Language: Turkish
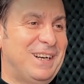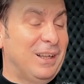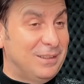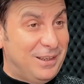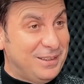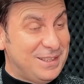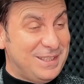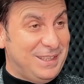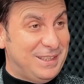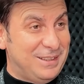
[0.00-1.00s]
Allah'ın
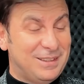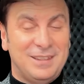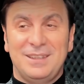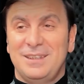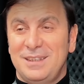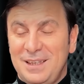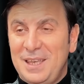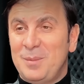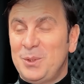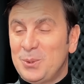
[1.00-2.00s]
izniyle
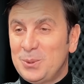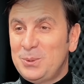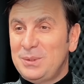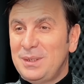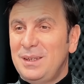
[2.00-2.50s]
emin olun